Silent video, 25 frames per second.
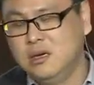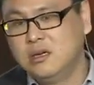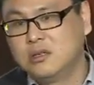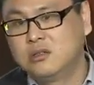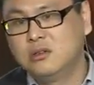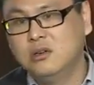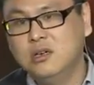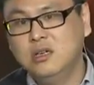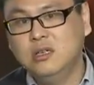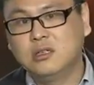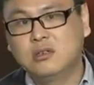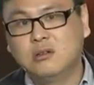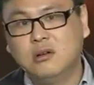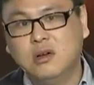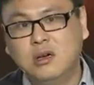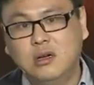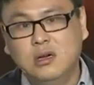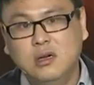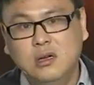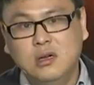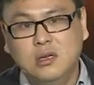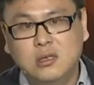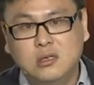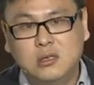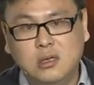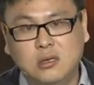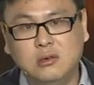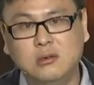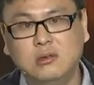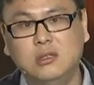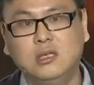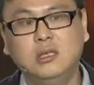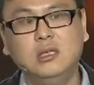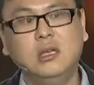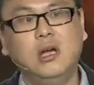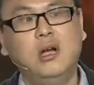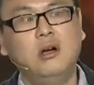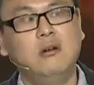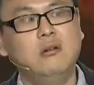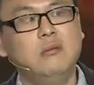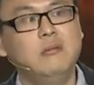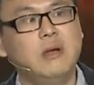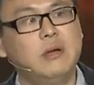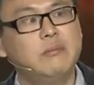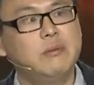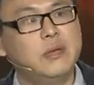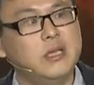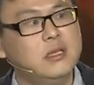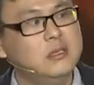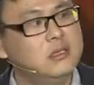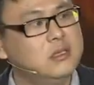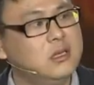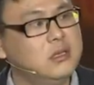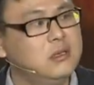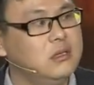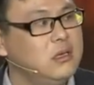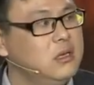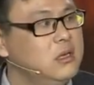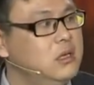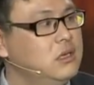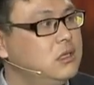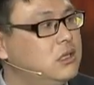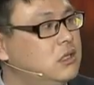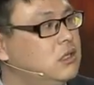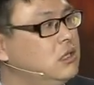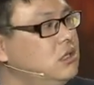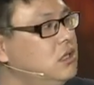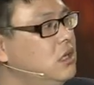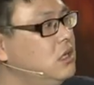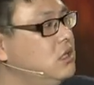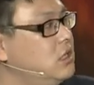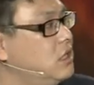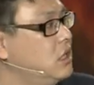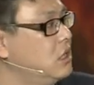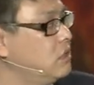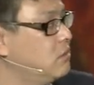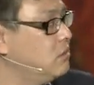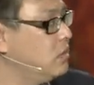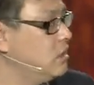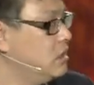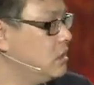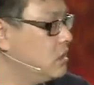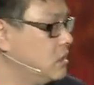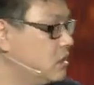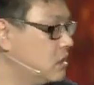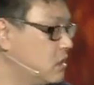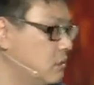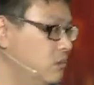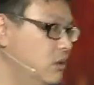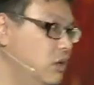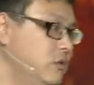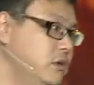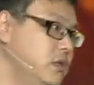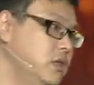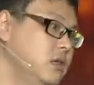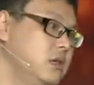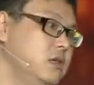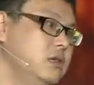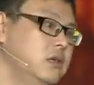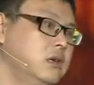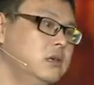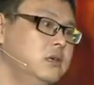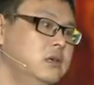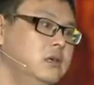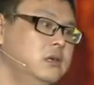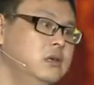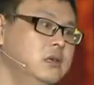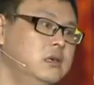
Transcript: 所以说，手机二维码凭证实际上解决的是什么问题呢？